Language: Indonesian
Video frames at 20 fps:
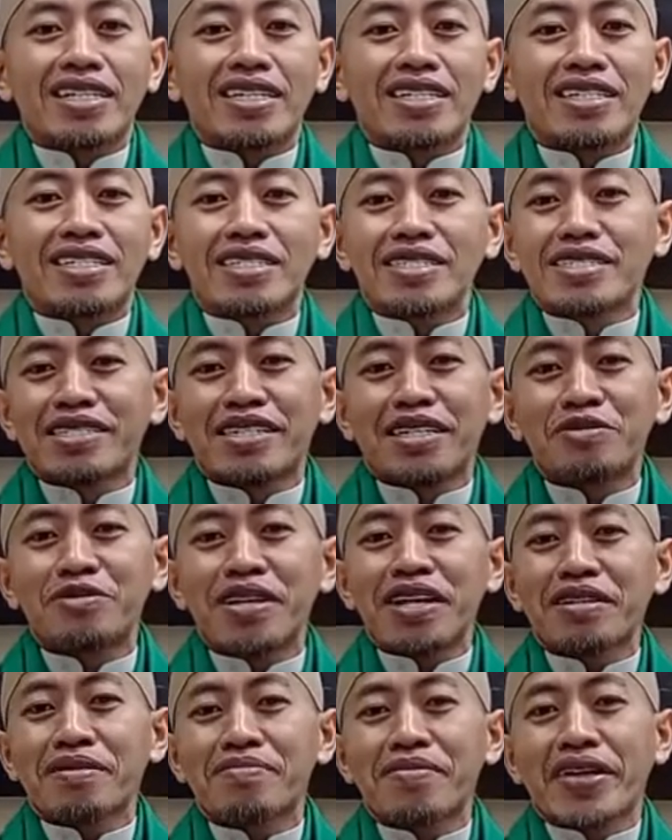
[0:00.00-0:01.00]
Allah
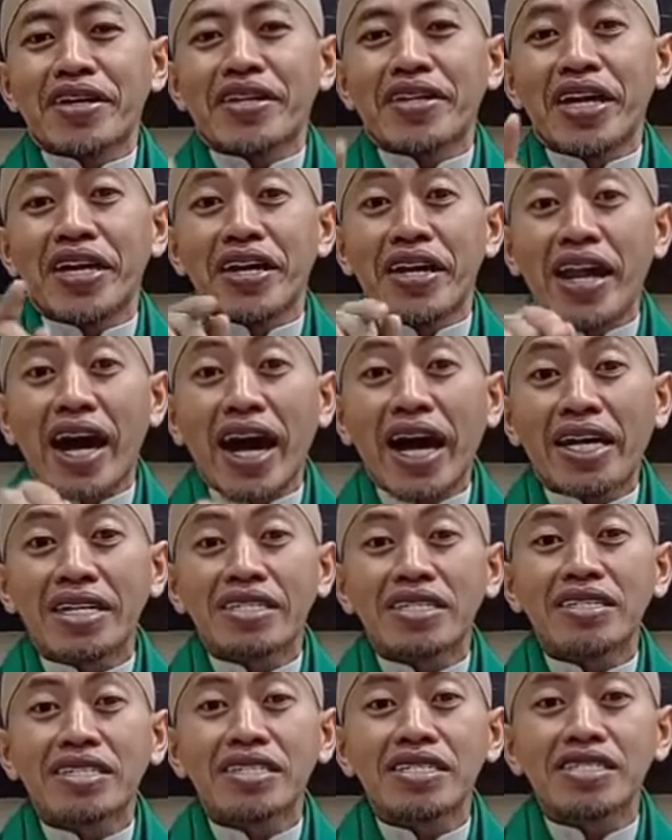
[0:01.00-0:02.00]
Akbar. Dan
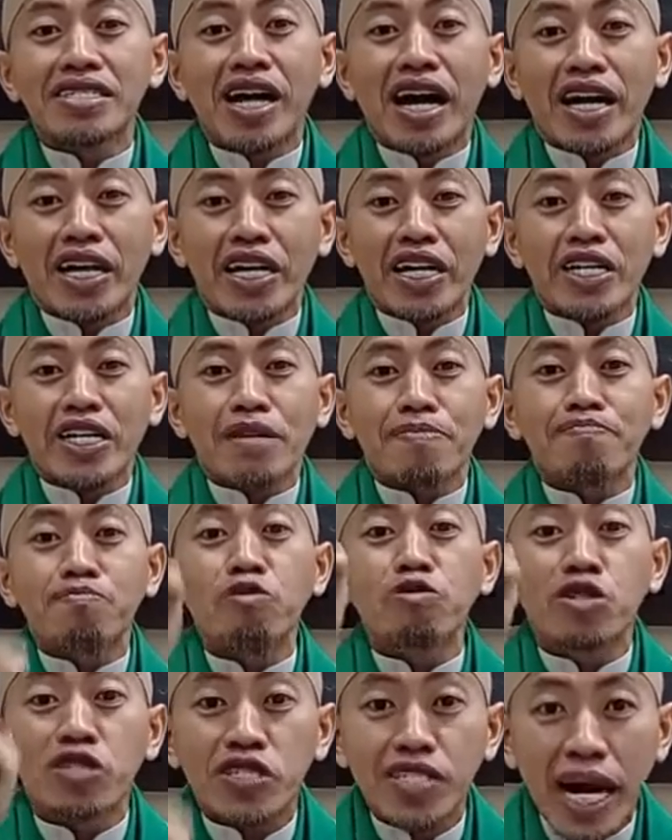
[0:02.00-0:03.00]
nanti di akhirat
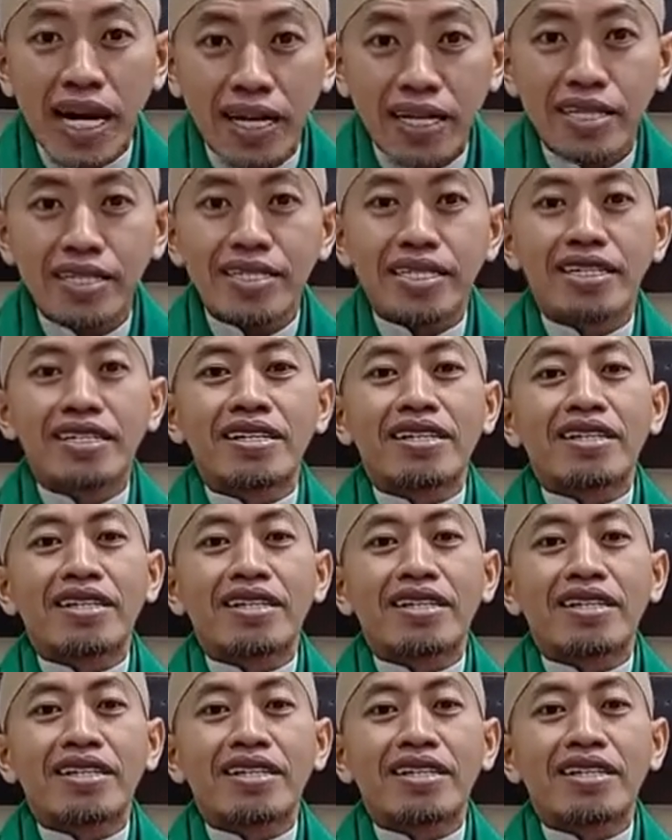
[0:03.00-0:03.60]
puncaknya.